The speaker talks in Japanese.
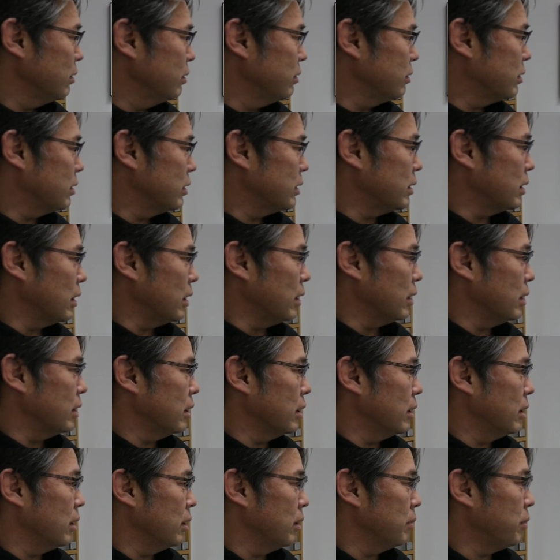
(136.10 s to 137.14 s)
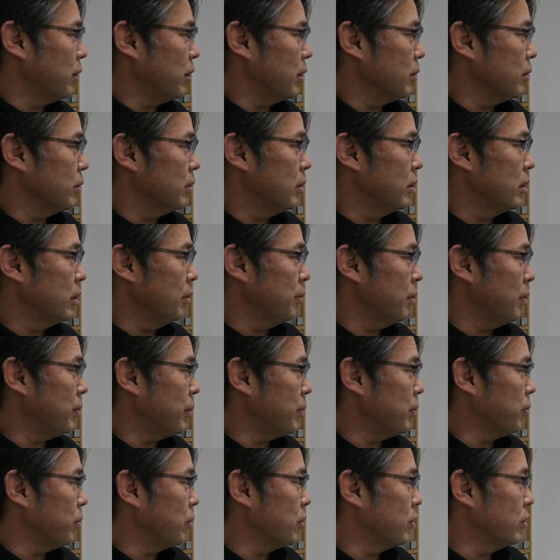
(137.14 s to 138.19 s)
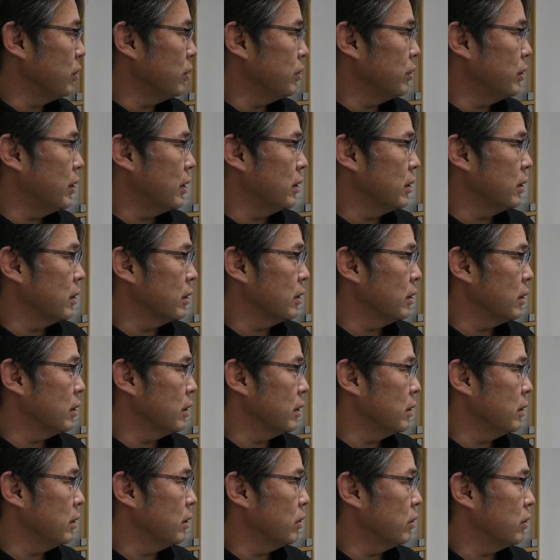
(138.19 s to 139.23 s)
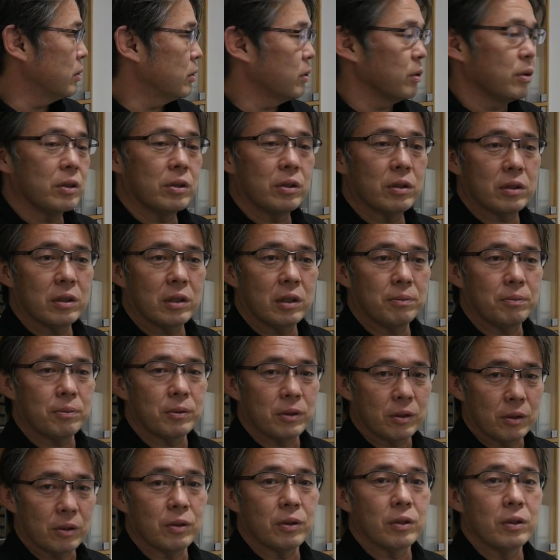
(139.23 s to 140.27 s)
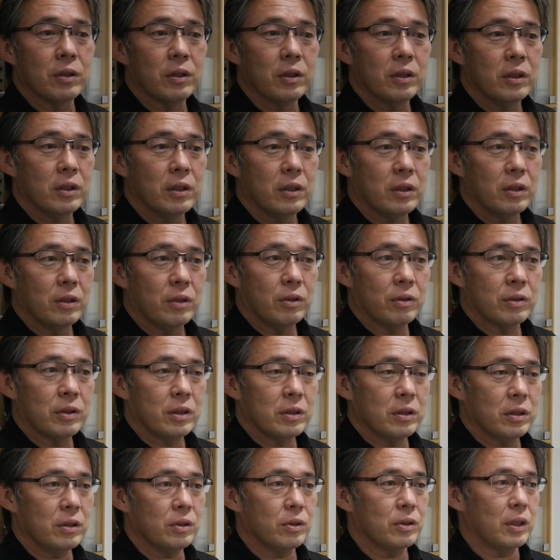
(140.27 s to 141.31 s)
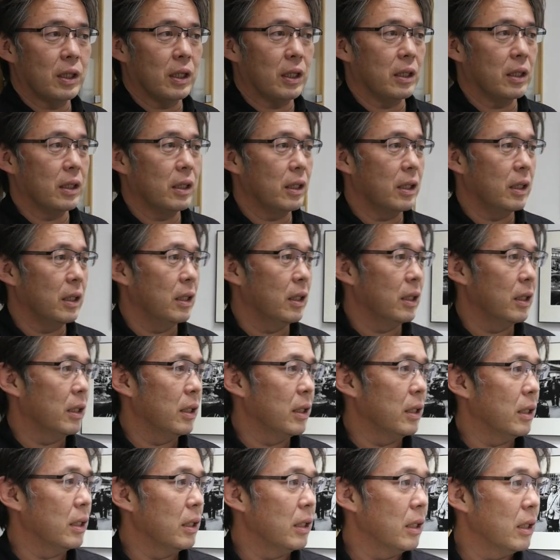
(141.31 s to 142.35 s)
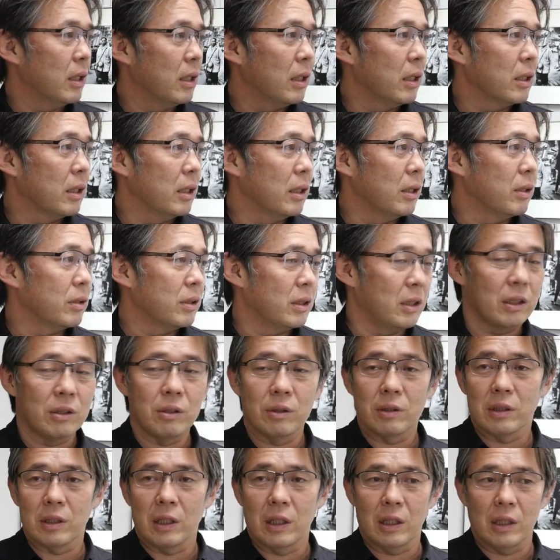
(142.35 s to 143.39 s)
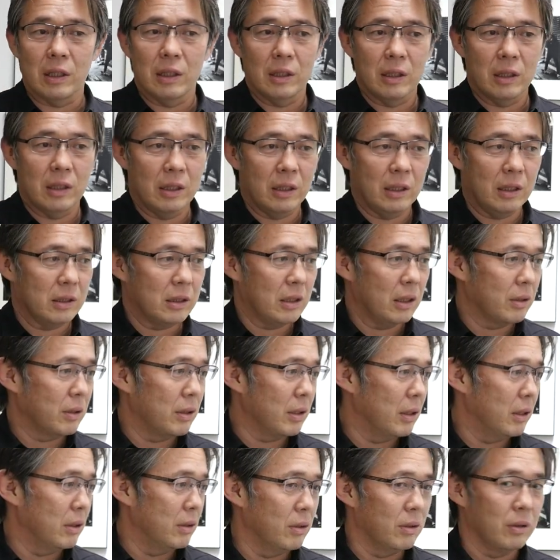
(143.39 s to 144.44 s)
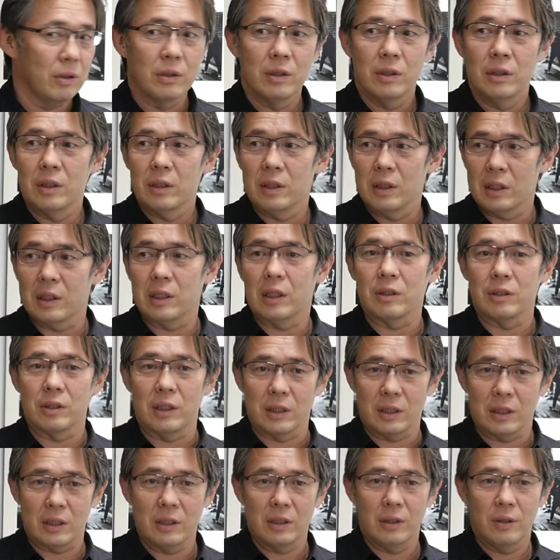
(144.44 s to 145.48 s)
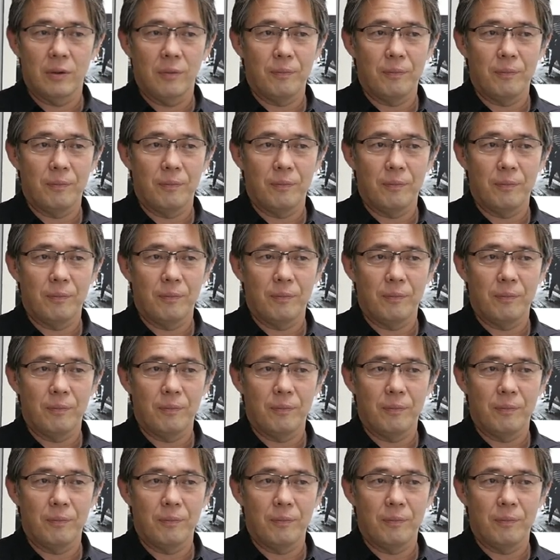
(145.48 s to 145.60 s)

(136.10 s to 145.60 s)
映した、えー、まあ言ってみれば僕の普段のストリートスナップと同じような、えー、切り口で撮った作品の一角です。